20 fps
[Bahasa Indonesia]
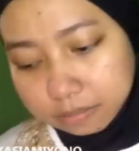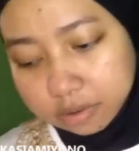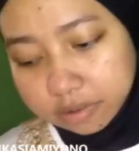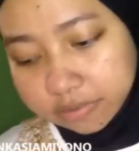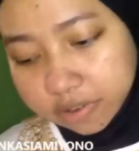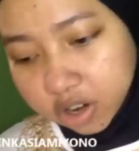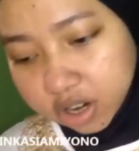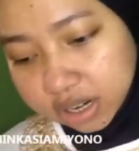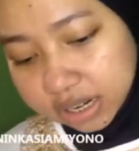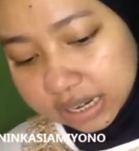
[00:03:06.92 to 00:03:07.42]

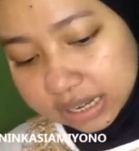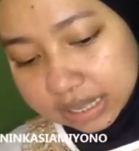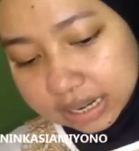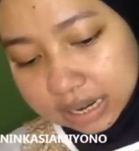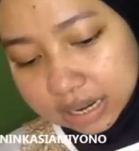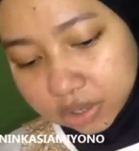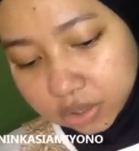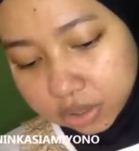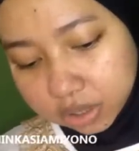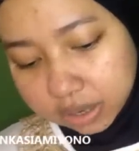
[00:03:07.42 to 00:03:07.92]
move on kita
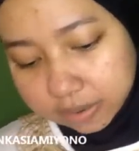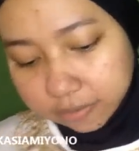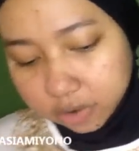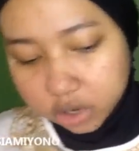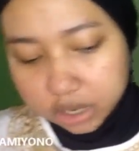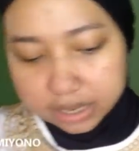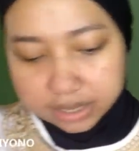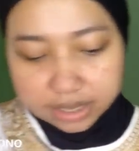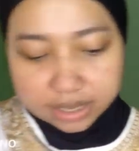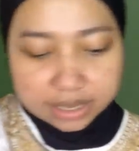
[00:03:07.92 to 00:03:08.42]
lanjut ke
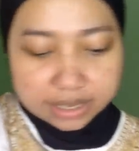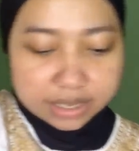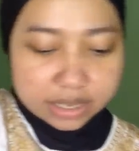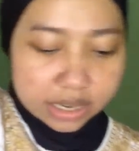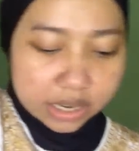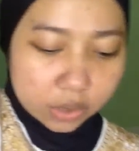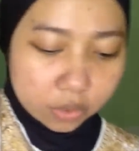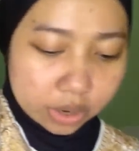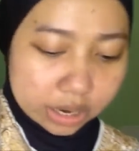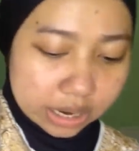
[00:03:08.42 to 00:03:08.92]
foundation di
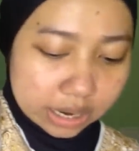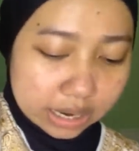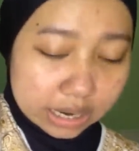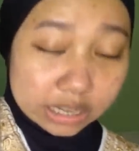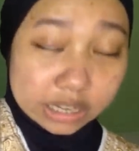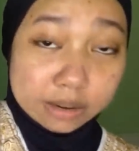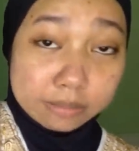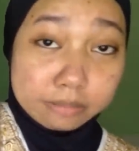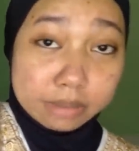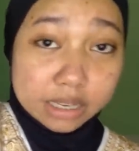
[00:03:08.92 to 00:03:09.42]
sini gue
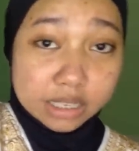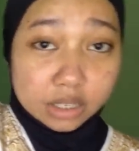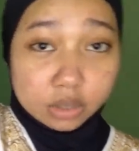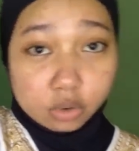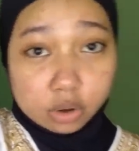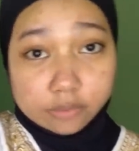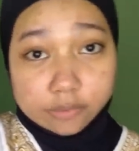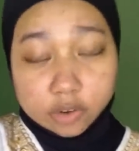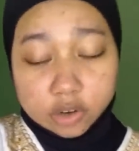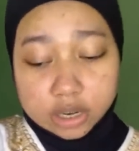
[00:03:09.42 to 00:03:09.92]
akan nge-mix
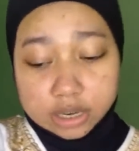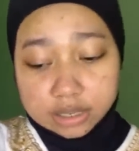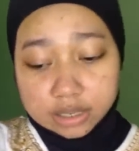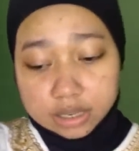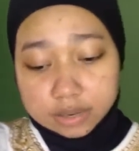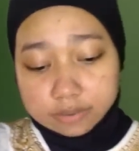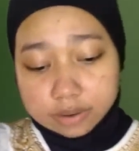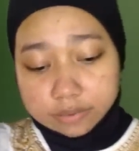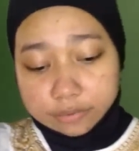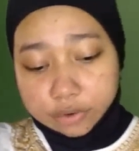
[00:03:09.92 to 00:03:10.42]
dua
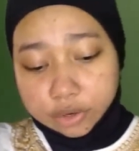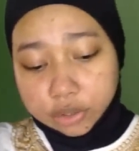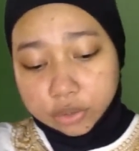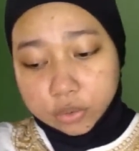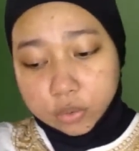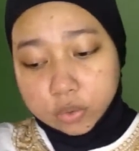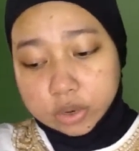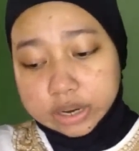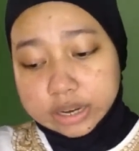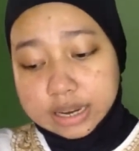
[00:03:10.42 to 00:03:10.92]
foundation favorit
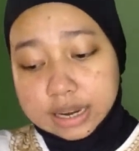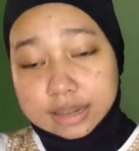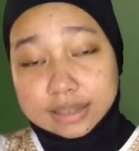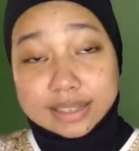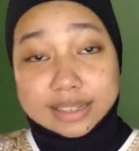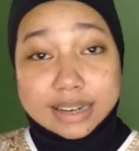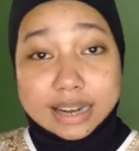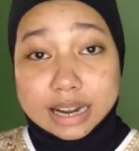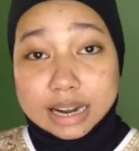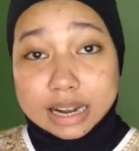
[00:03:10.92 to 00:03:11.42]
gue yang
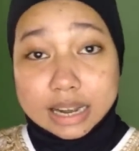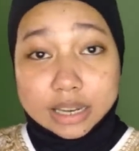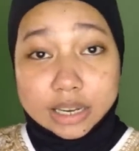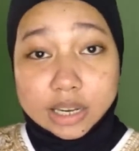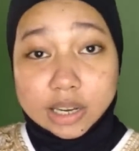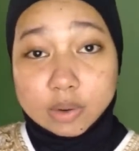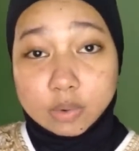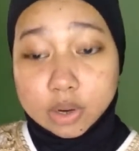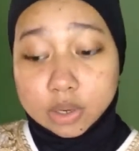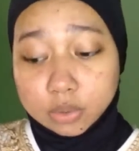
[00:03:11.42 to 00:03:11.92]
sedang
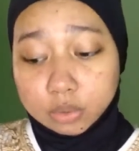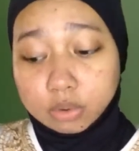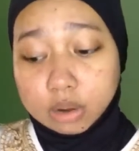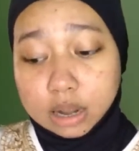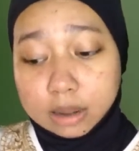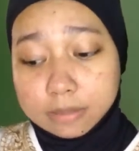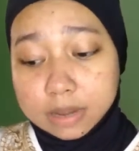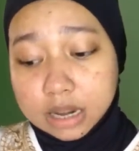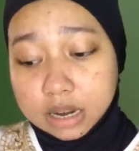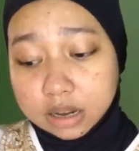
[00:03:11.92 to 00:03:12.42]
lagi gue
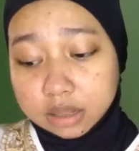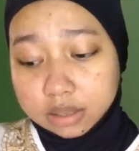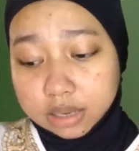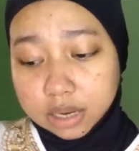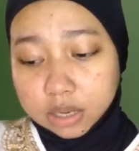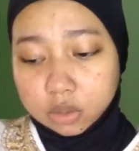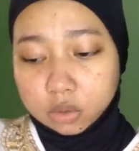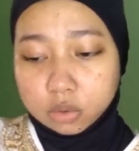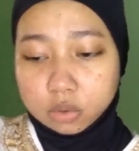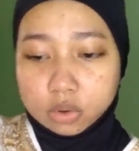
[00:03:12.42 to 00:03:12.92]
suka banget
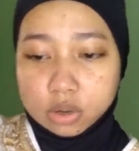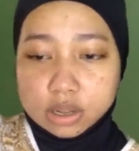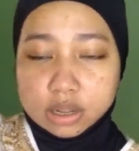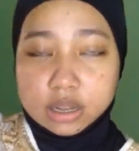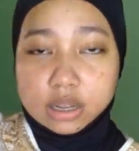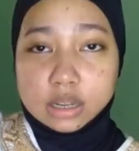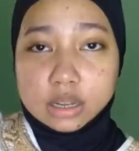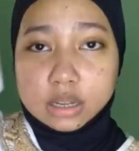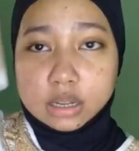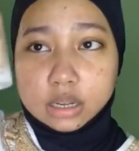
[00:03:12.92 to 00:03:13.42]
yaitu
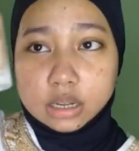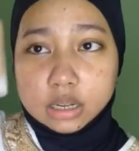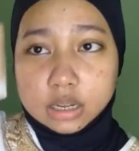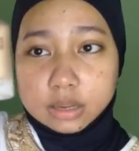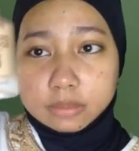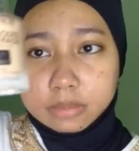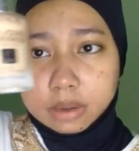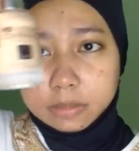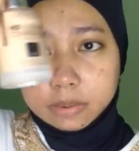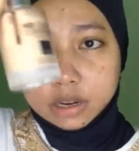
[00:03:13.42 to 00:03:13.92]

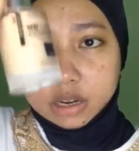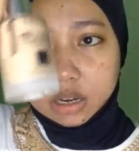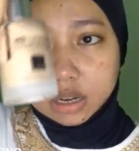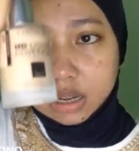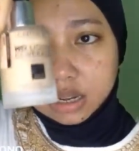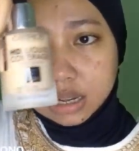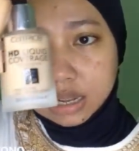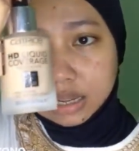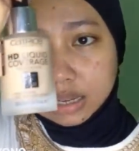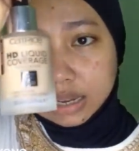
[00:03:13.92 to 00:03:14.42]
um, apa ini
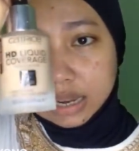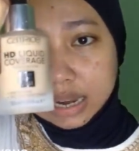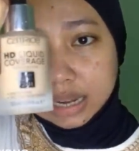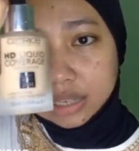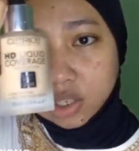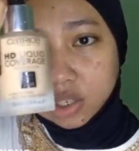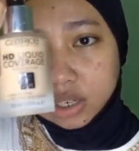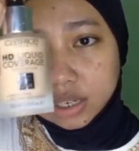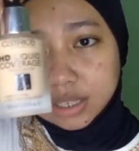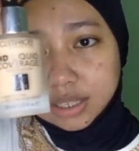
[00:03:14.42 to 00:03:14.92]

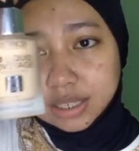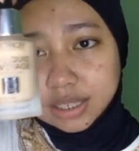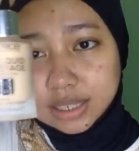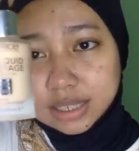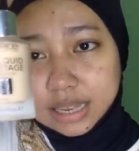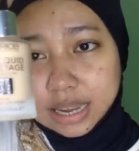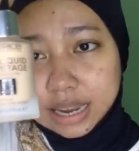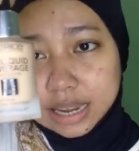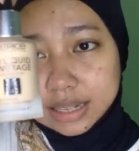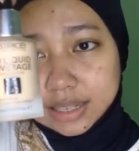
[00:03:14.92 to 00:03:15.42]

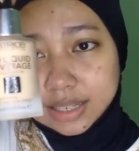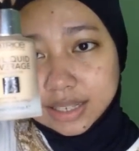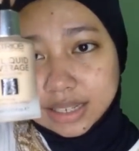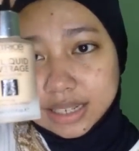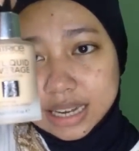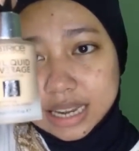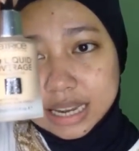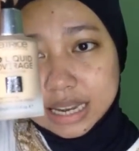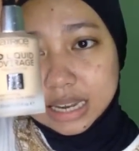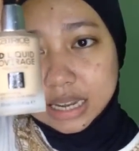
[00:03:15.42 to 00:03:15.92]
Catrice
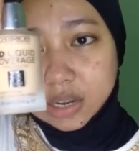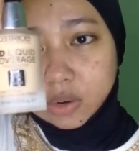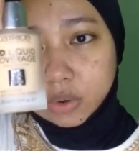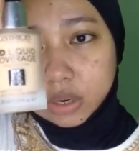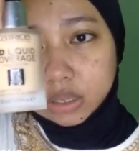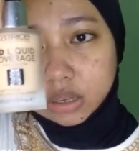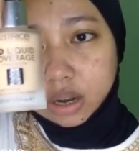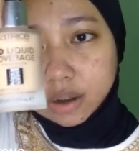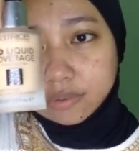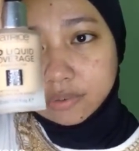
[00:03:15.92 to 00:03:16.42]
HD
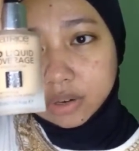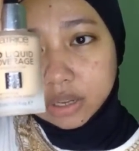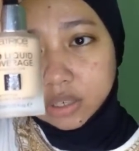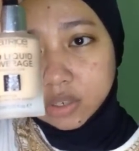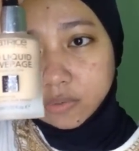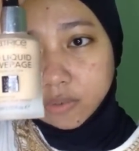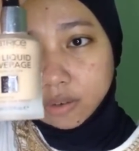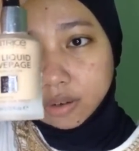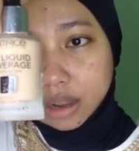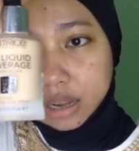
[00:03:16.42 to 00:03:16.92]
Liquid
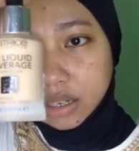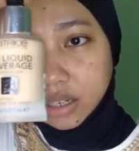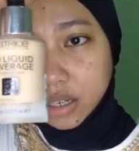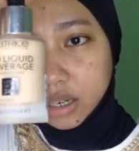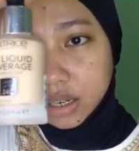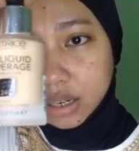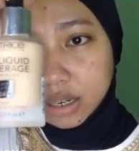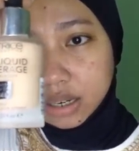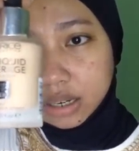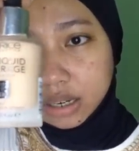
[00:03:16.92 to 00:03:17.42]
Coverage
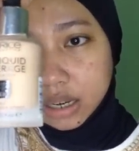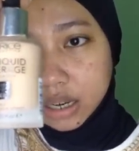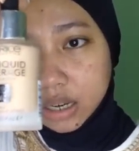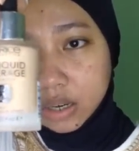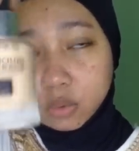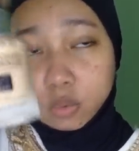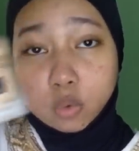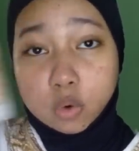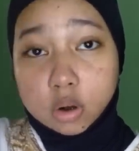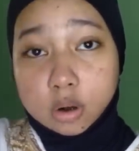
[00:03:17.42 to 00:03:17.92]
Foundation
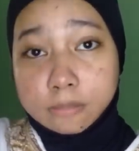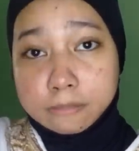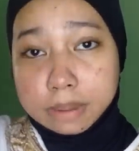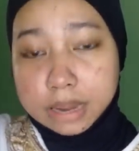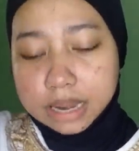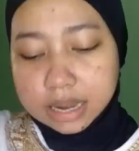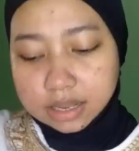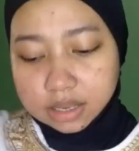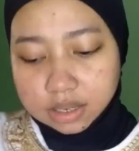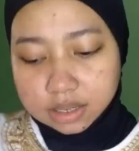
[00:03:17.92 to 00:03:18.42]
in Warm
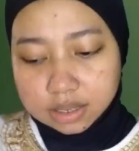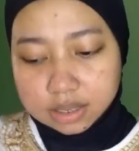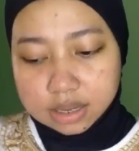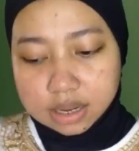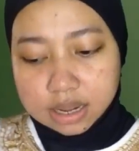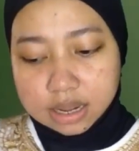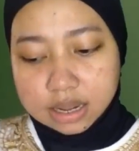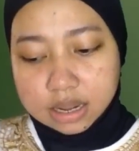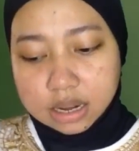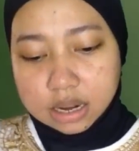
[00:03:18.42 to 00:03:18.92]
Beige
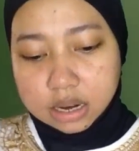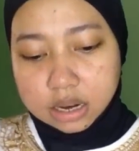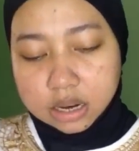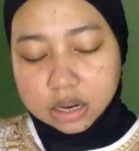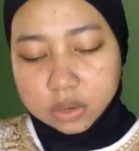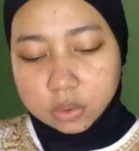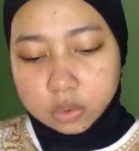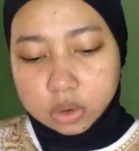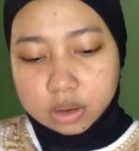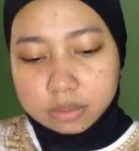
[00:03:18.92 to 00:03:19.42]

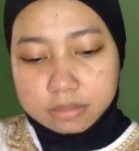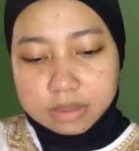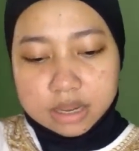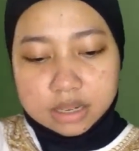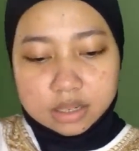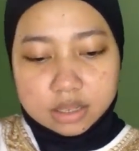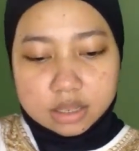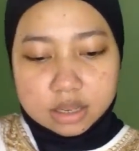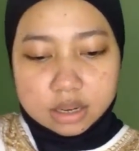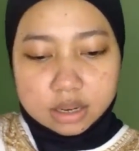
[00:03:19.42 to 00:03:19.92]
akan gue
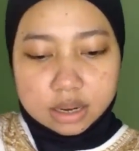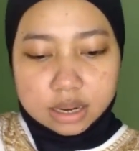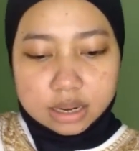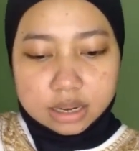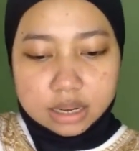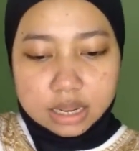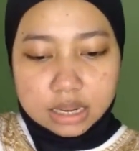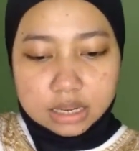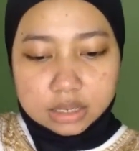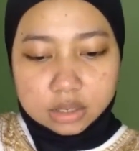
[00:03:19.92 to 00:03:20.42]
mix
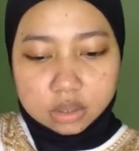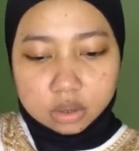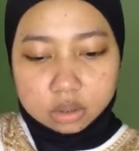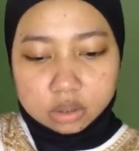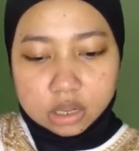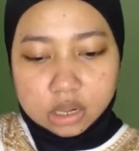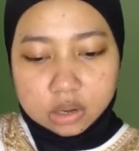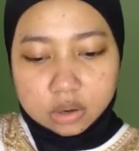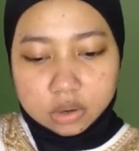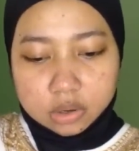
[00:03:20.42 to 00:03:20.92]
dengan NYX
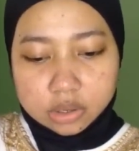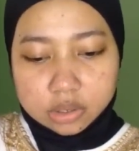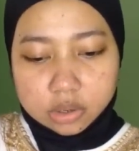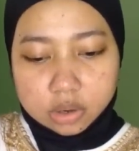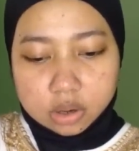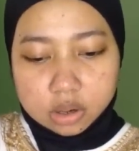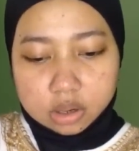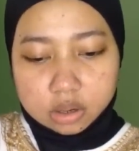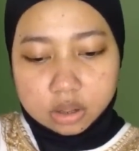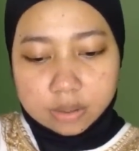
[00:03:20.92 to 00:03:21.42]
Total
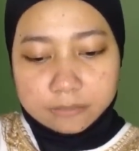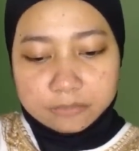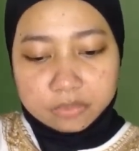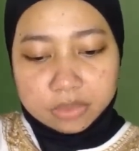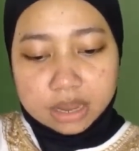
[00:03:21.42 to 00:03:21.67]
Control